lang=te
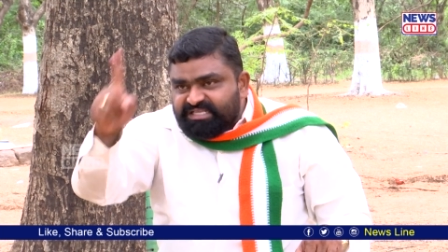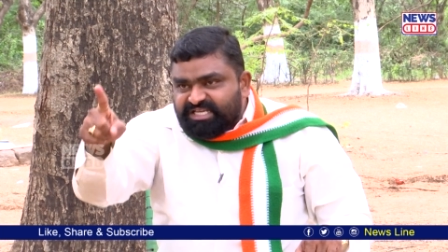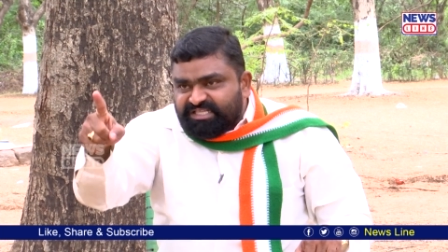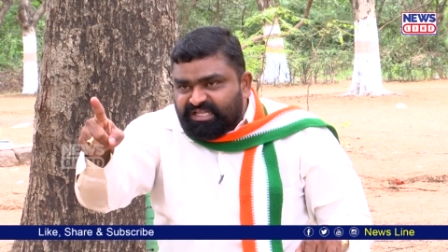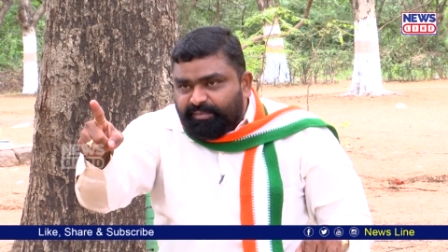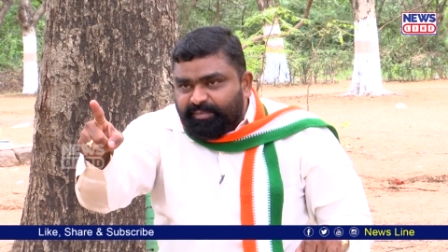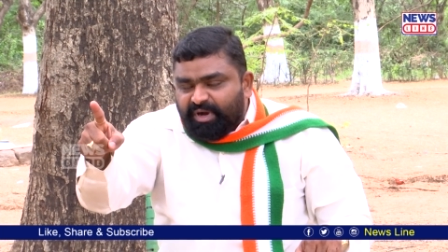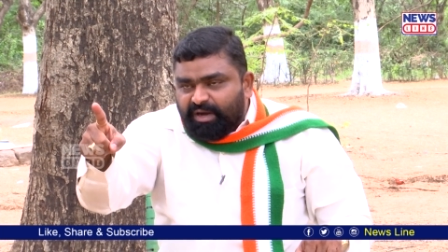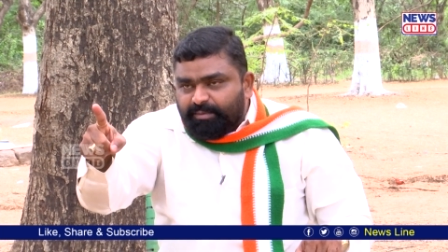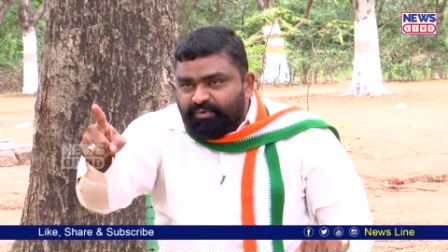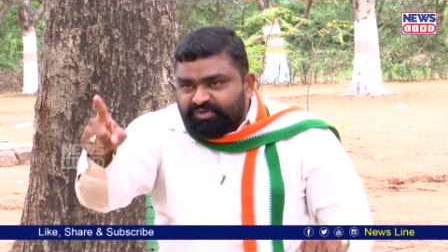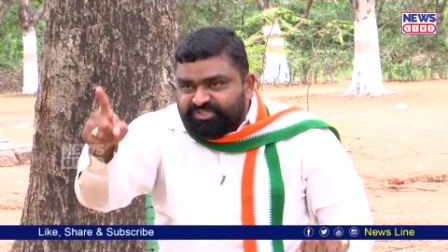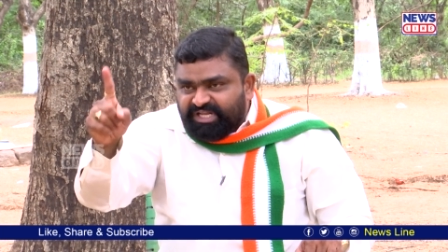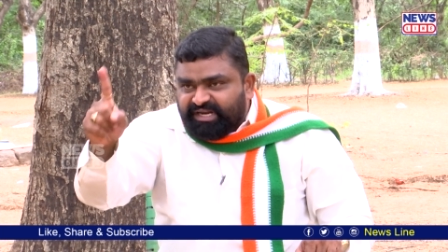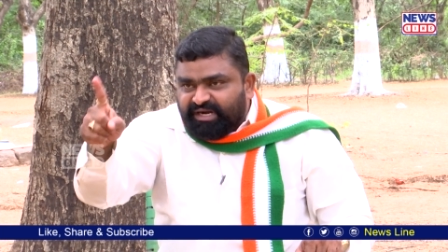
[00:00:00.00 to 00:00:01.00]
కి
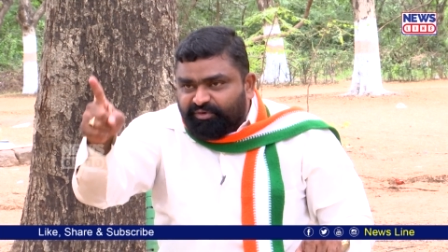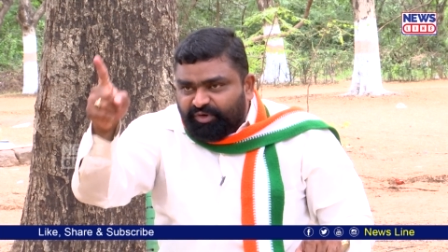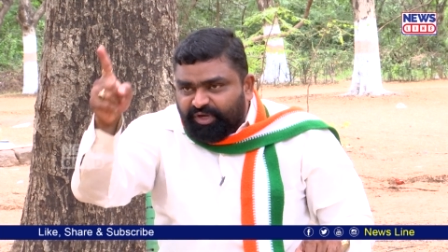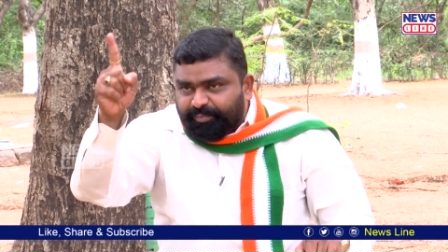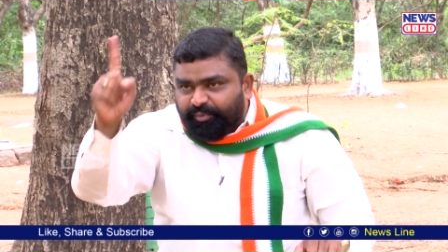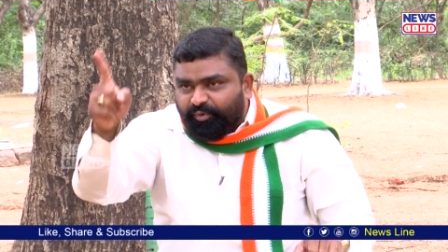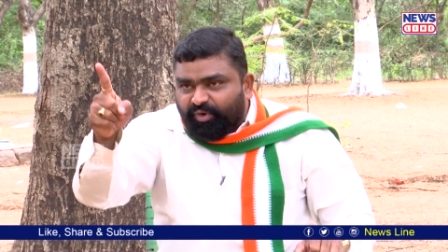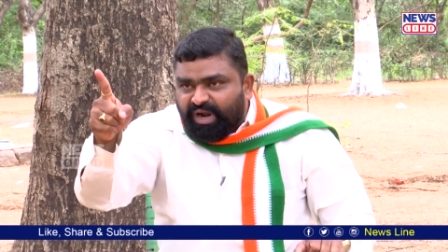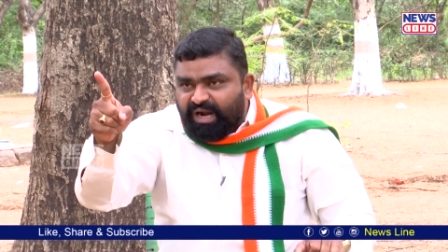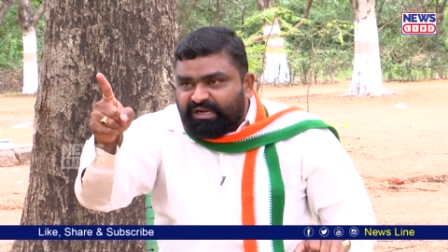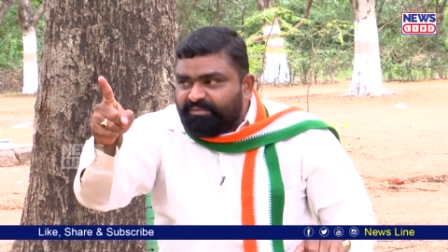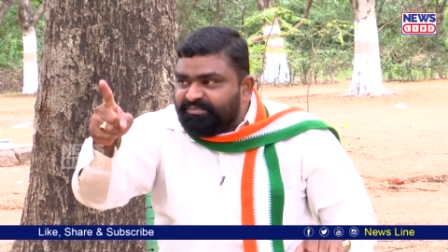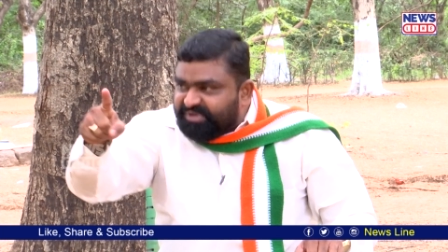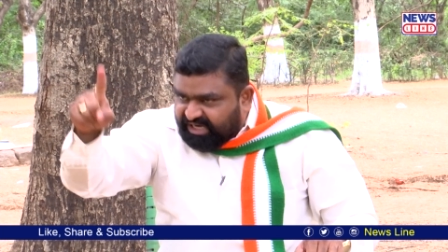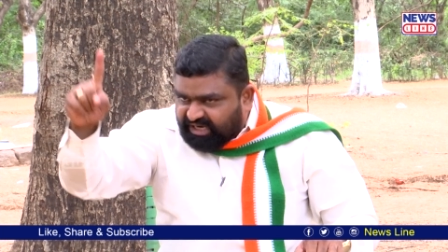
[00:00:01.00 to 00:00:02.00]
చంద్రబాబుకు జరిగినటువంటి
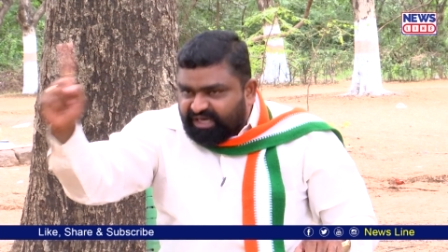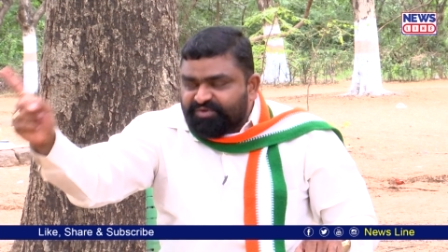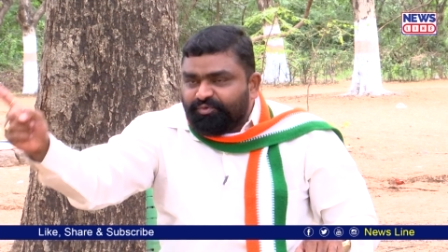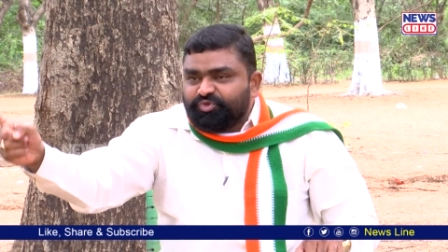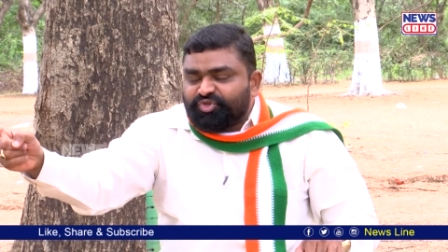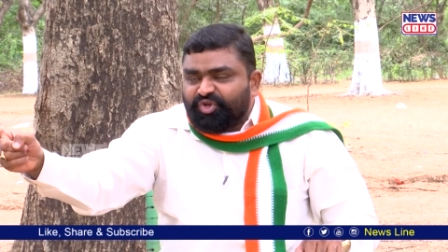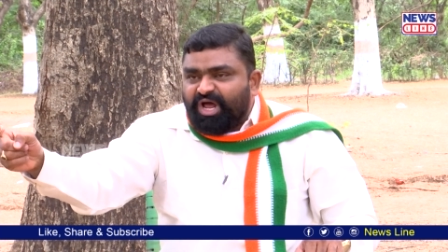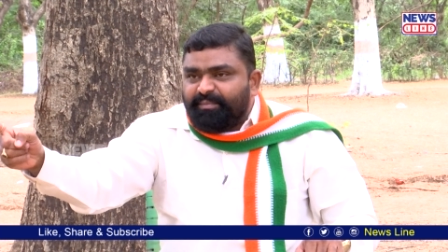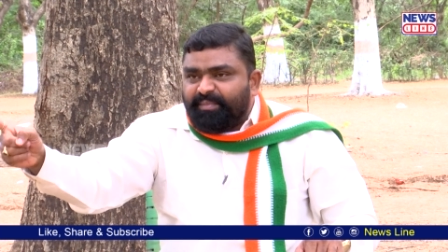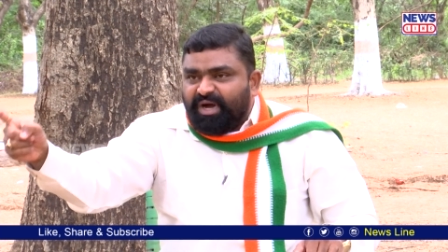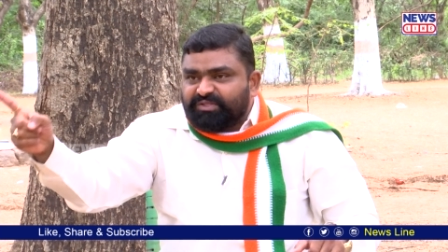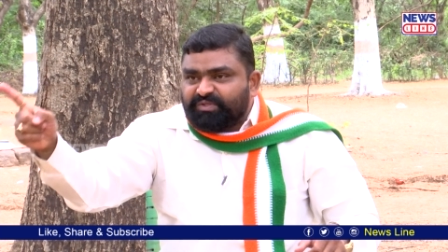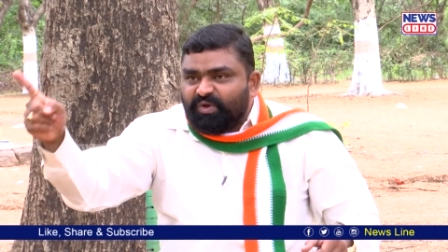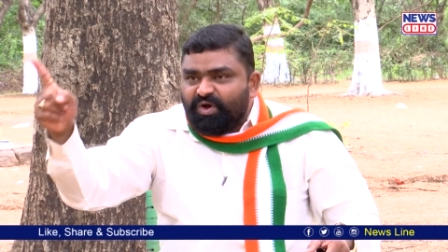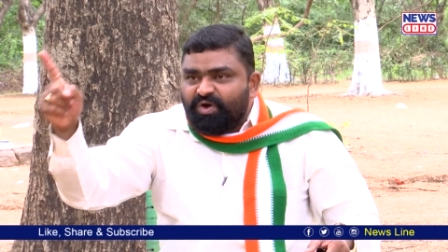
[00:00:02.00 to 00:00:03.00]
పోరాటం ఇక్కడ
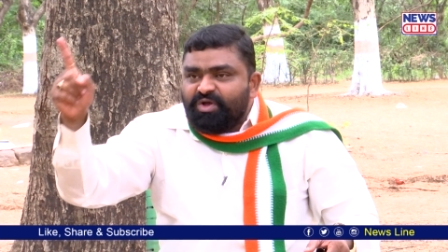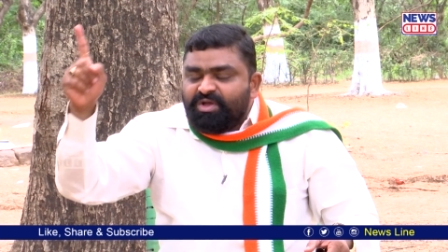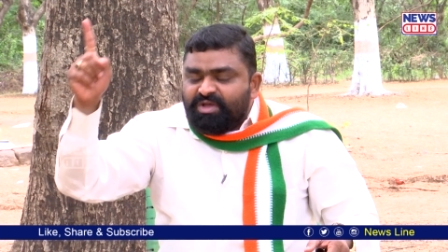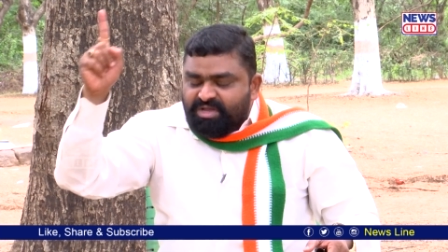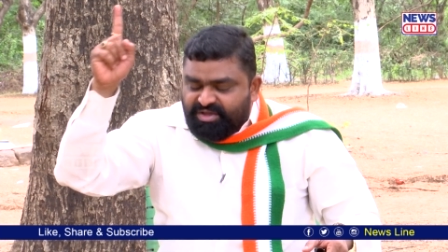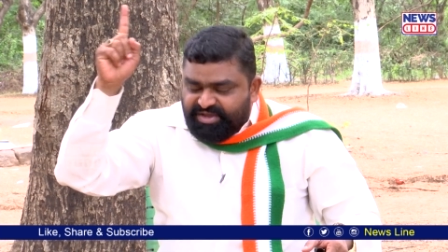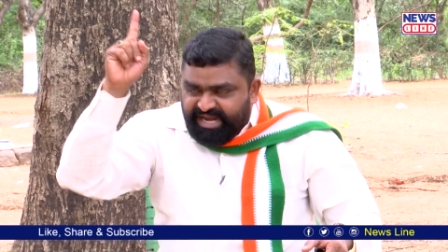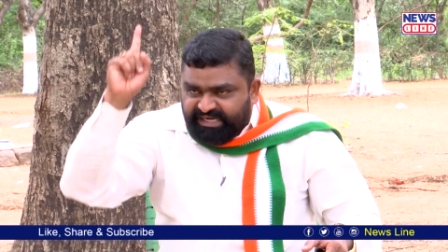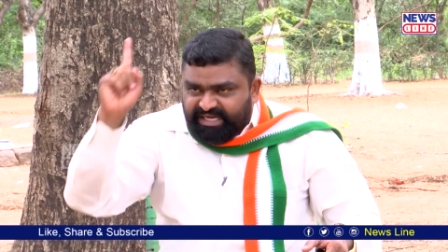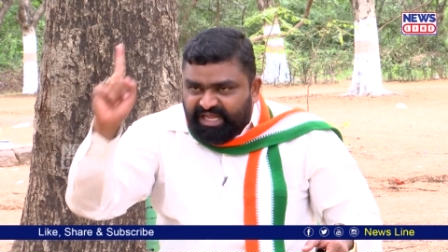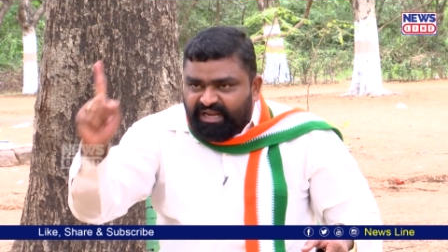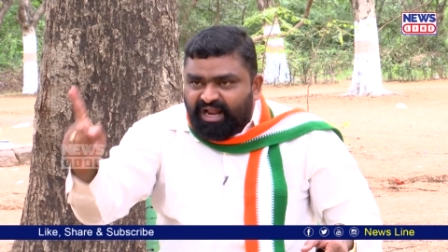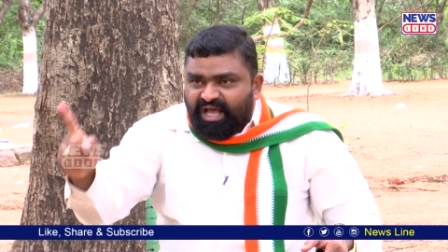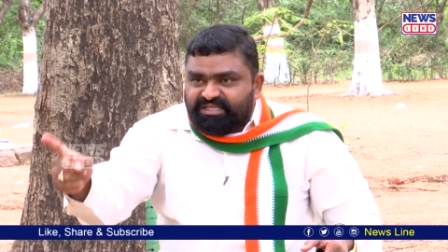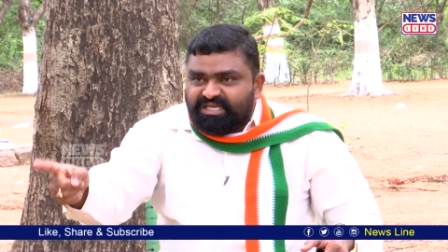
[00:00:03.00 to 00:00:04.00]
హుజురాబాద్ లో
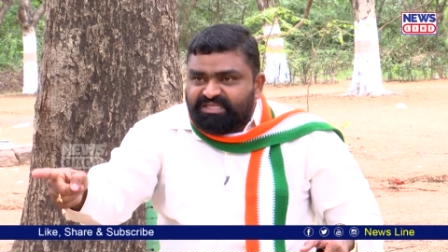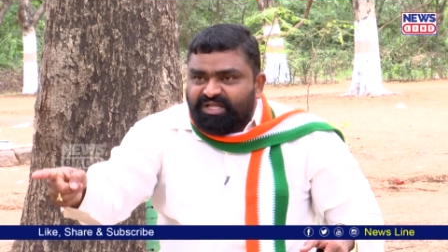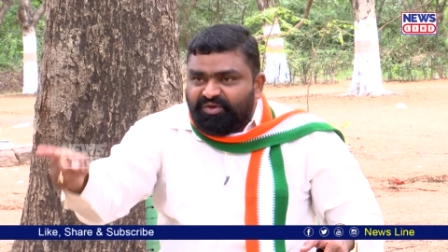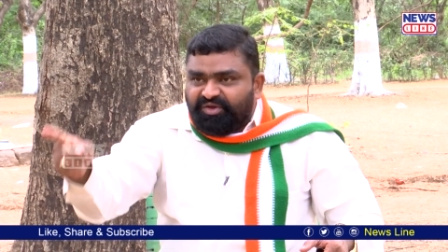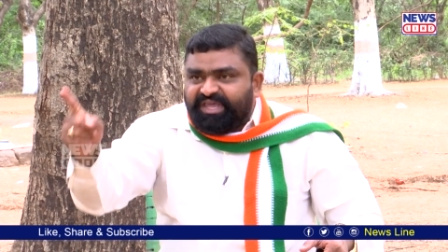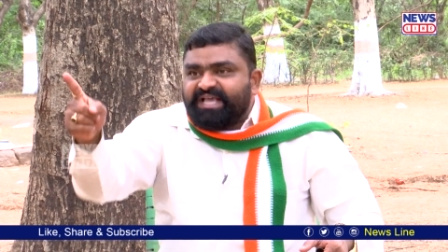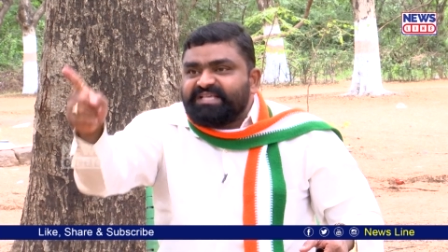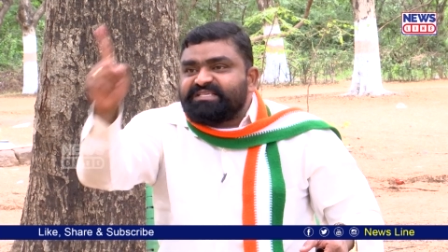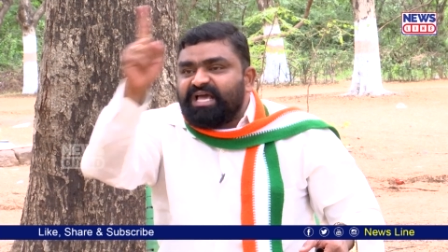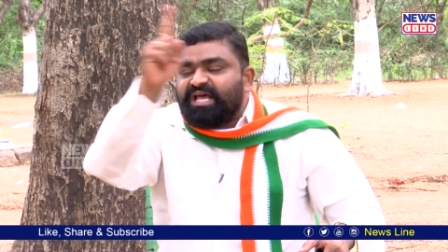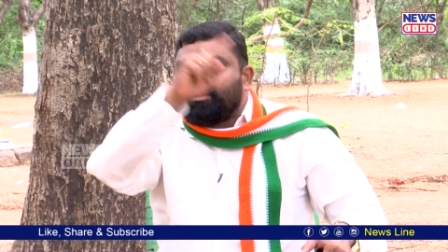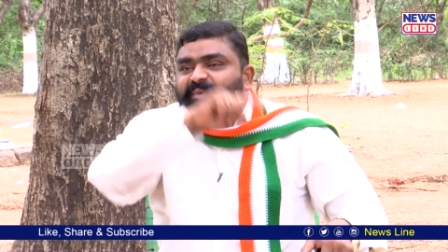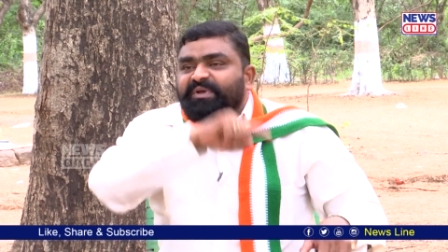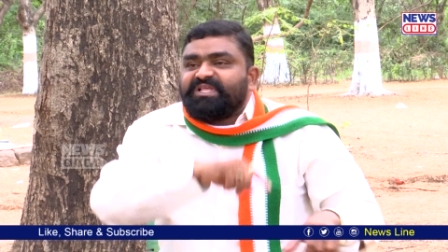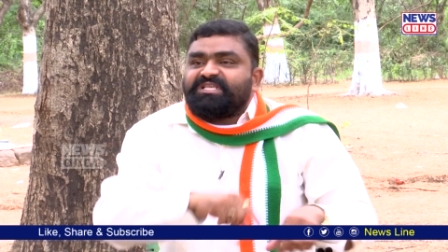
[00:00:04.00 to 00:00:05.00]
ఈటల రాజేందర్
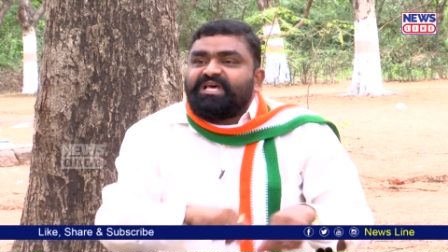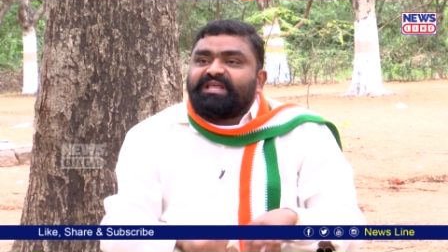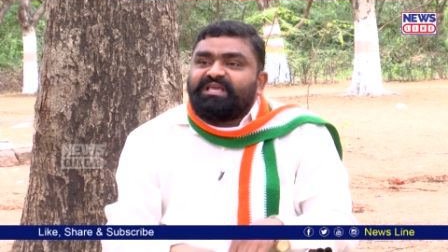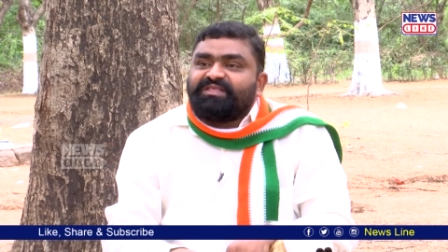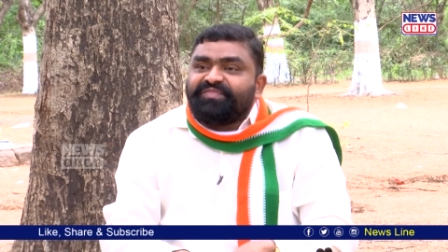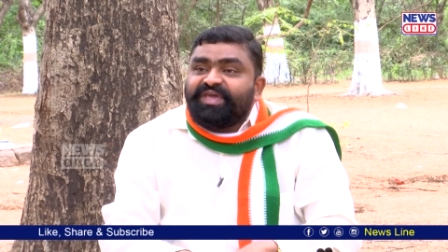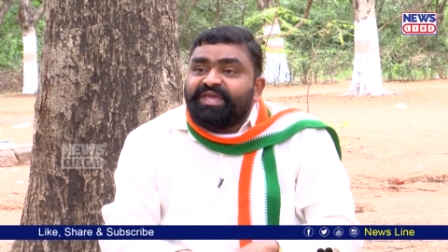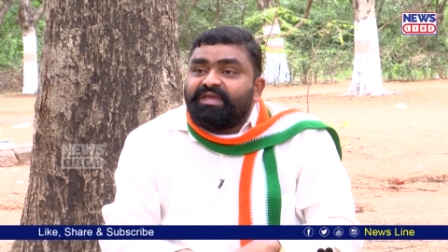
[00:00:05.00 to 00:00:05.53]
కేసీఆర్ కి మధ్య జరిగింది